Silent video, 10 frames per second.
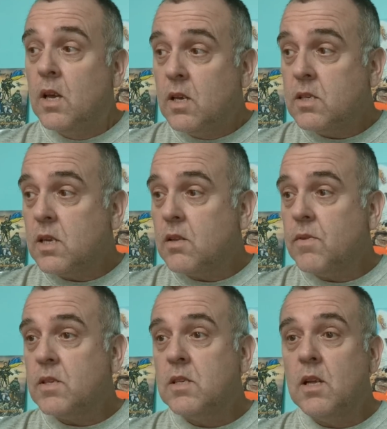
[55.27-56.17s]
И,
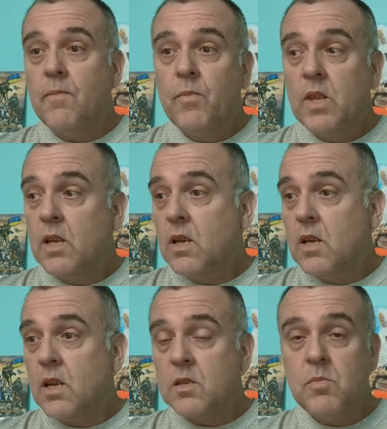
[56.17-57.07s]
соответственно,
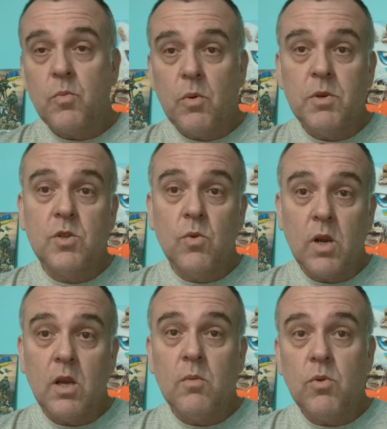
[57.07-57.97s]
э, размер помощи
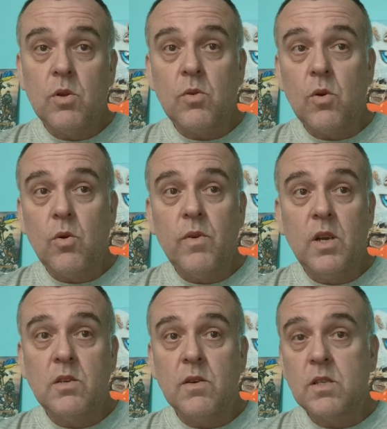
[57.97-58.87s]
Украине будет только
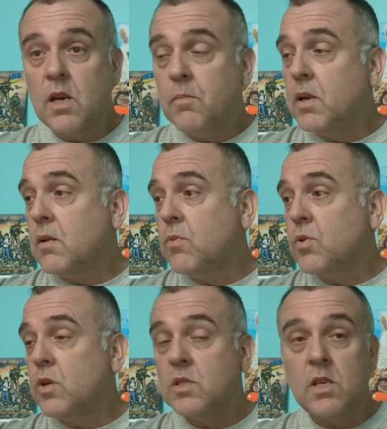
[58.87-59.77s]
увеличиваться. Об этом он
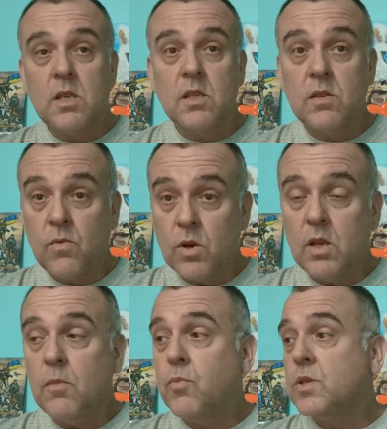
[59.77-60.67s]
и сказал
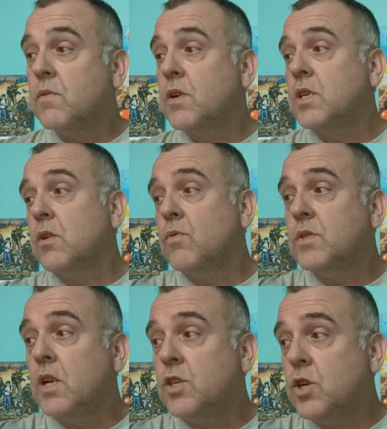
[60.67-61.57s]
сегодня по завершению
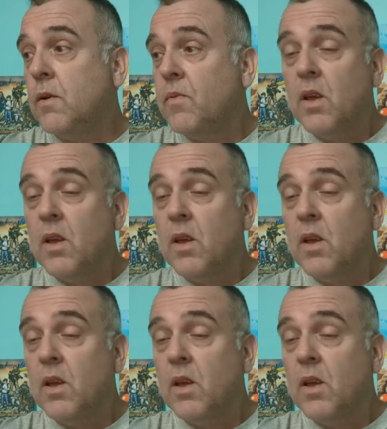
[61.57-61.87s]
встречи